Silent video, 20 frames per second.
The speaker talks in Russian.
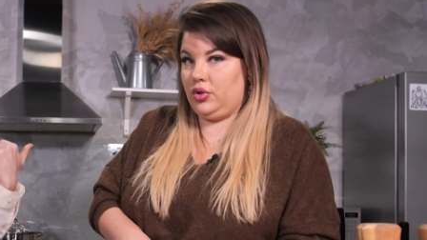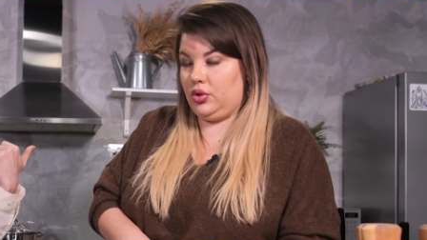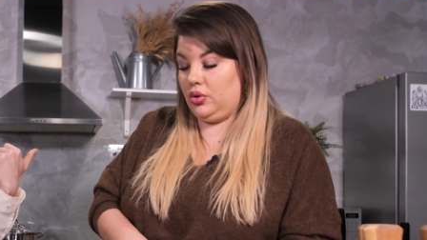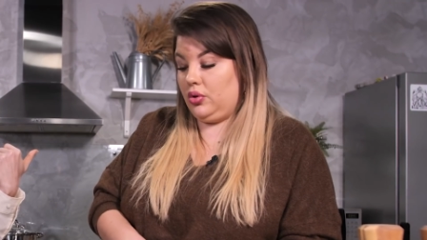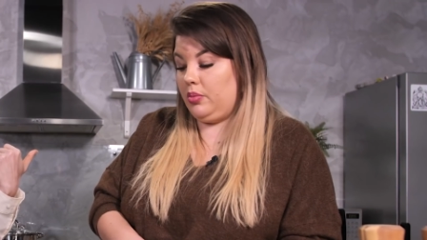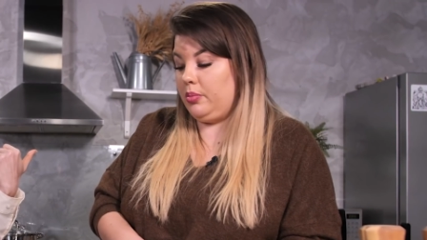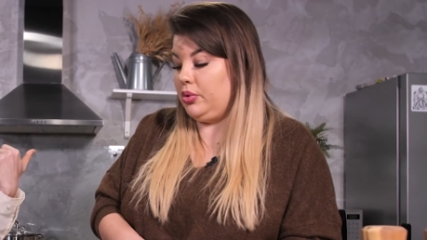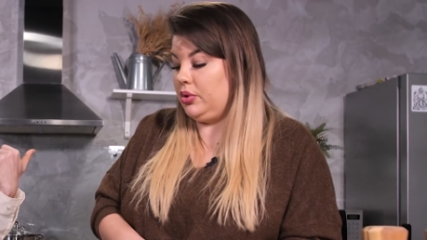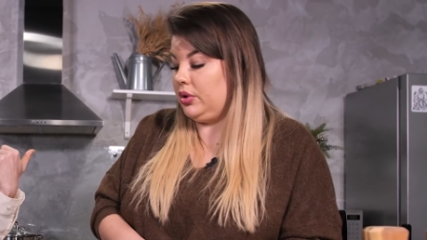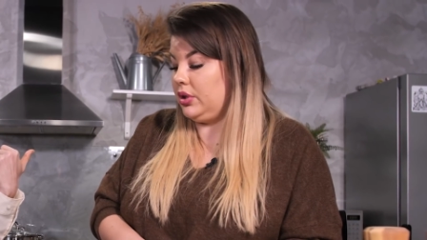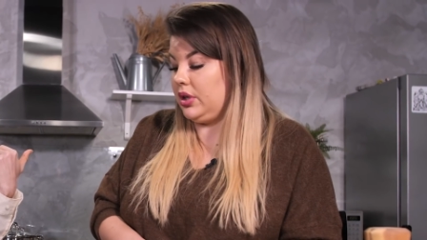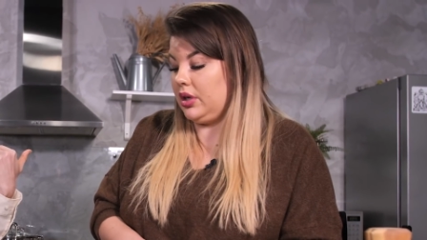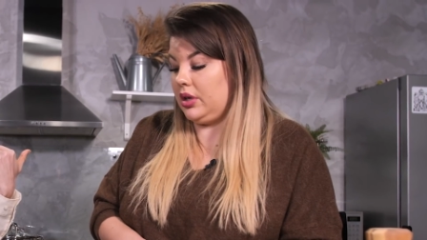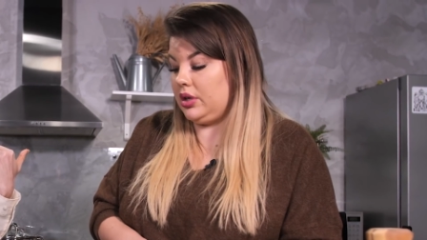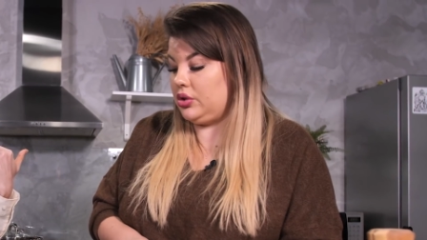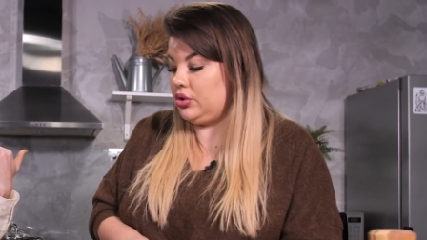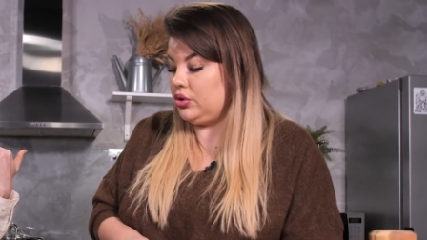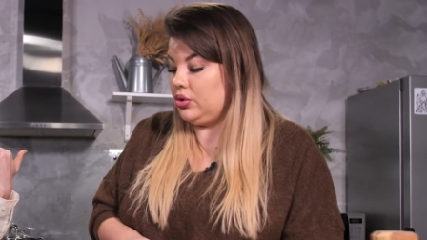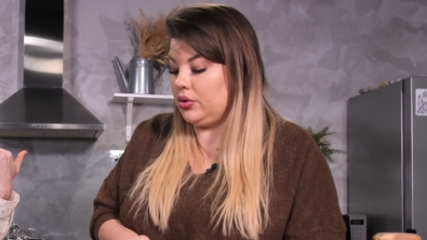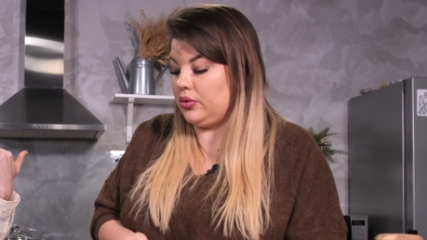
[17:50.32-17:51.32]
Да? Все будет
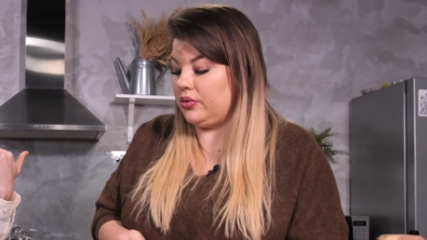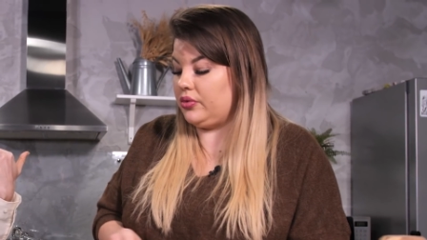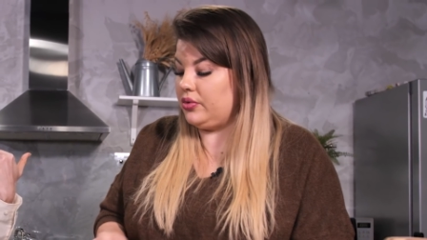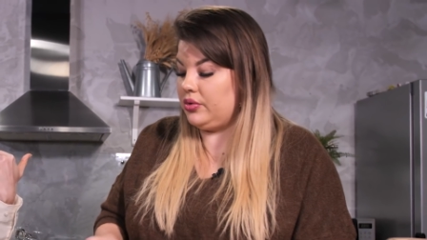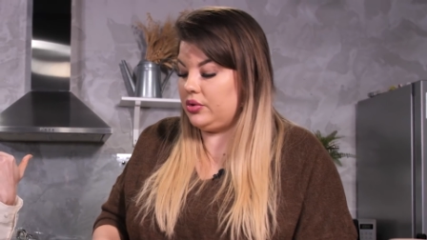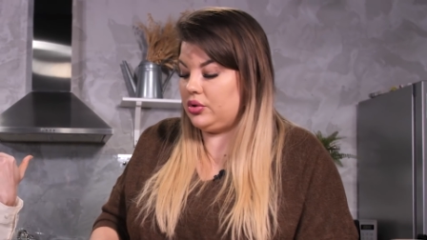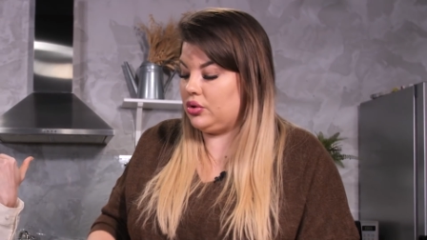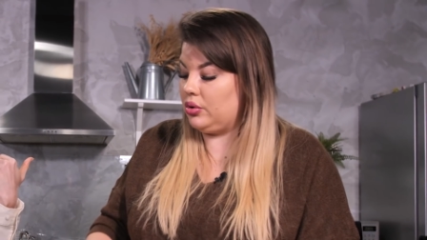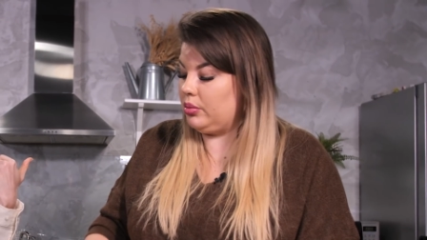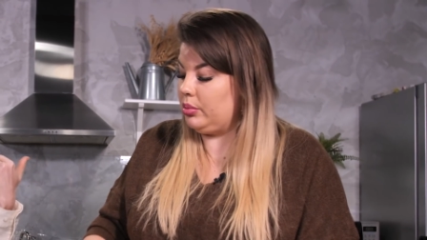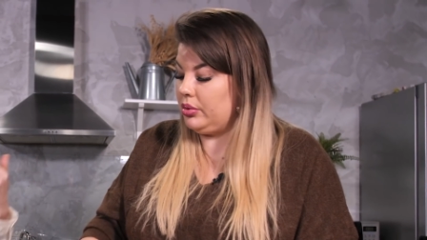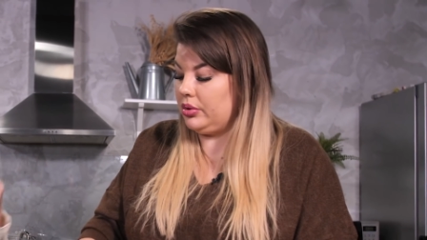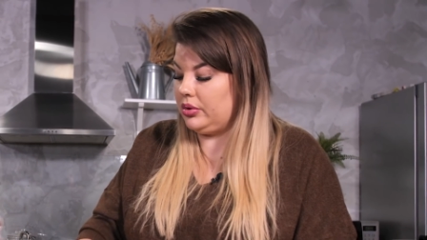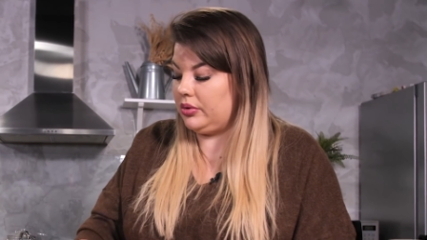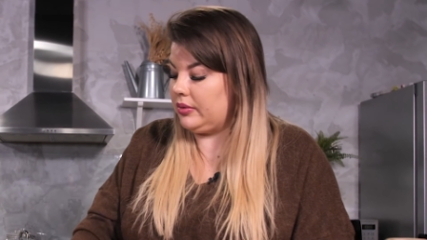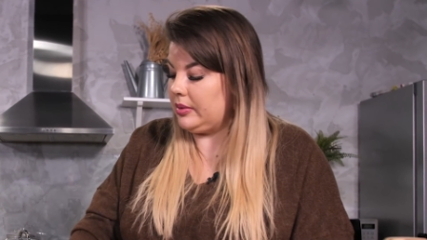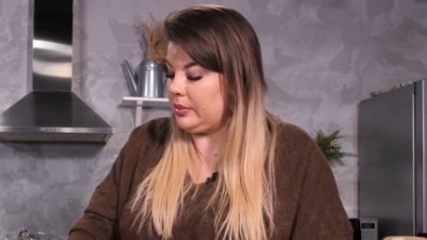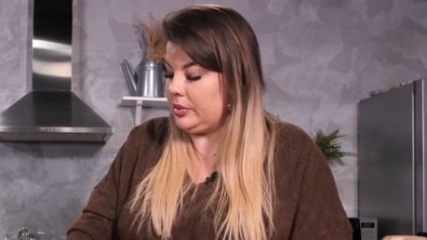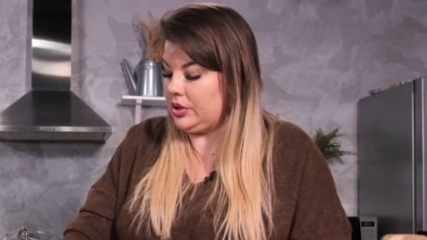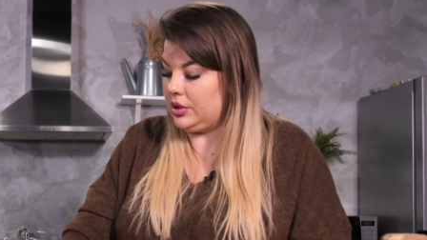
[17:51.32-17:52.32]
хорошо, все
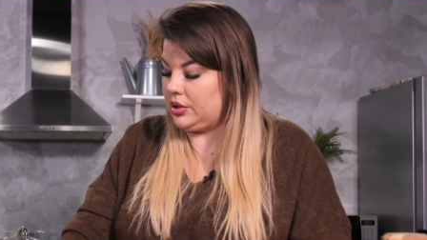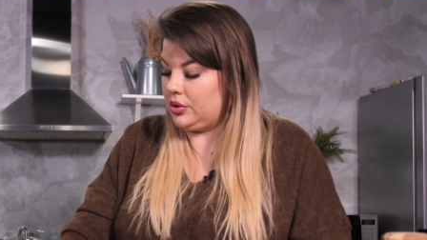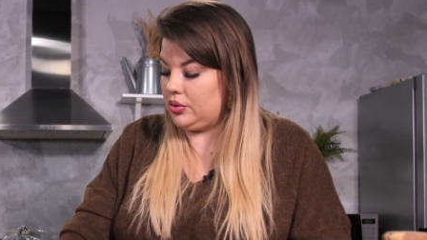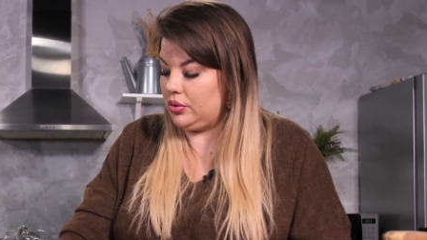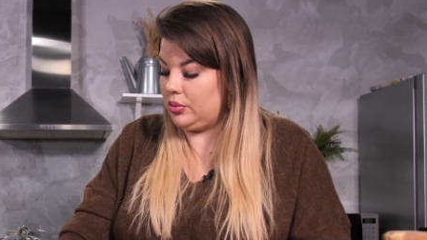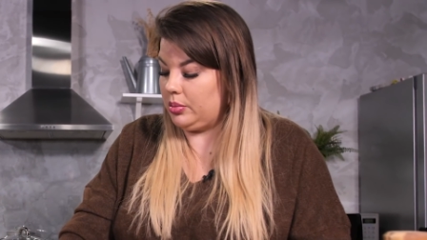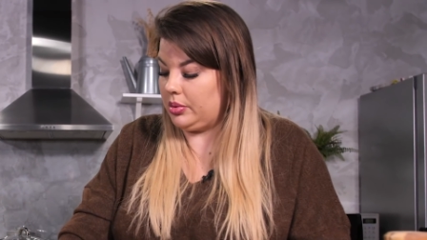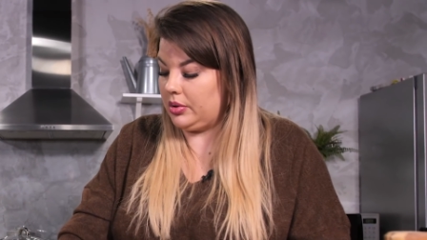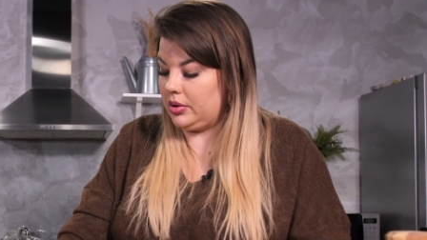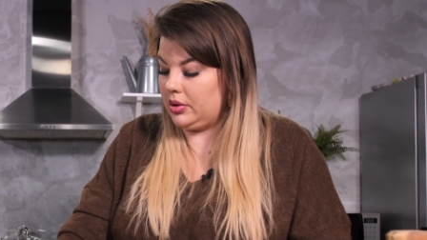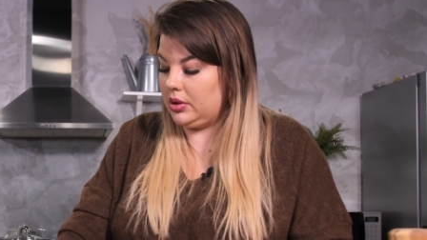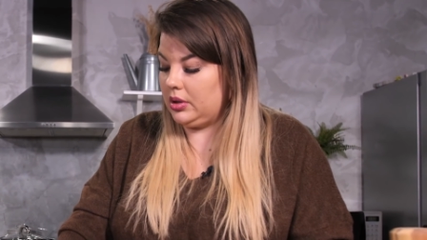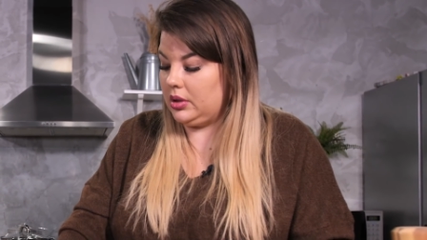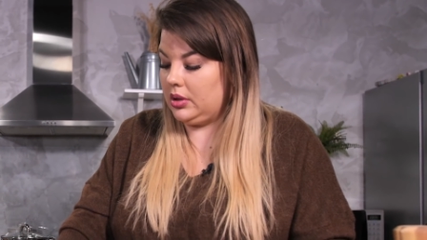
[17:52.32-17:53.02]
будет вообще супер.